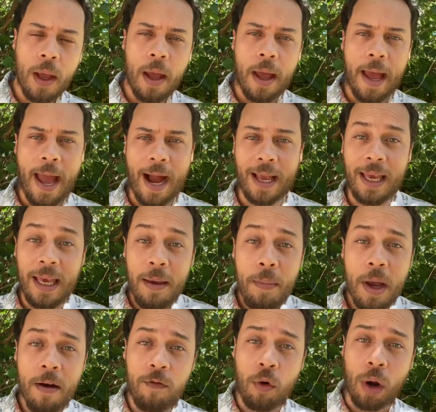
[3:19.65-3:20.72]
é a
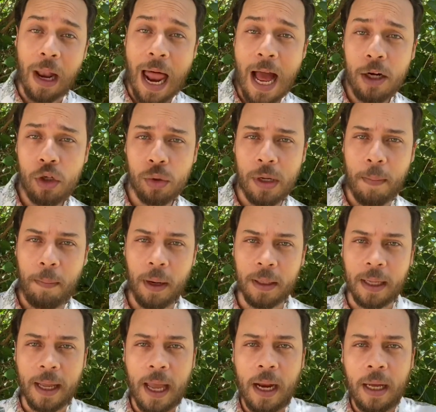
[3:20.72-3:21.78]
química volátil da planta,
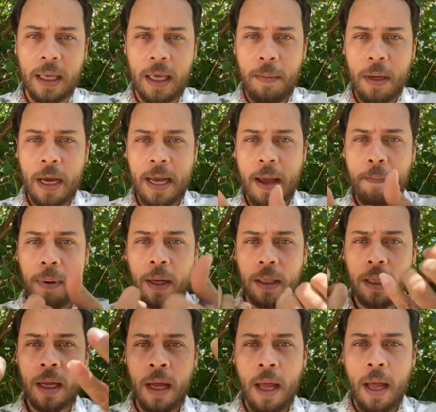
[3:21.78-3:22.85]
aquela química que a
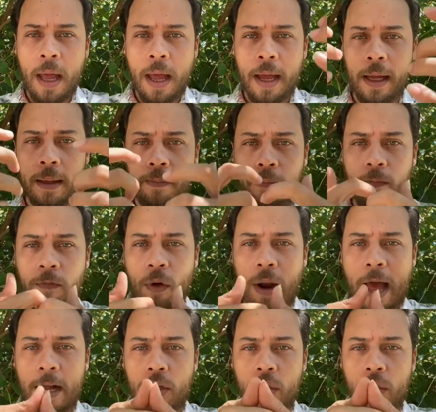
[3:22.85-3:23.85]
planta é volátil, ou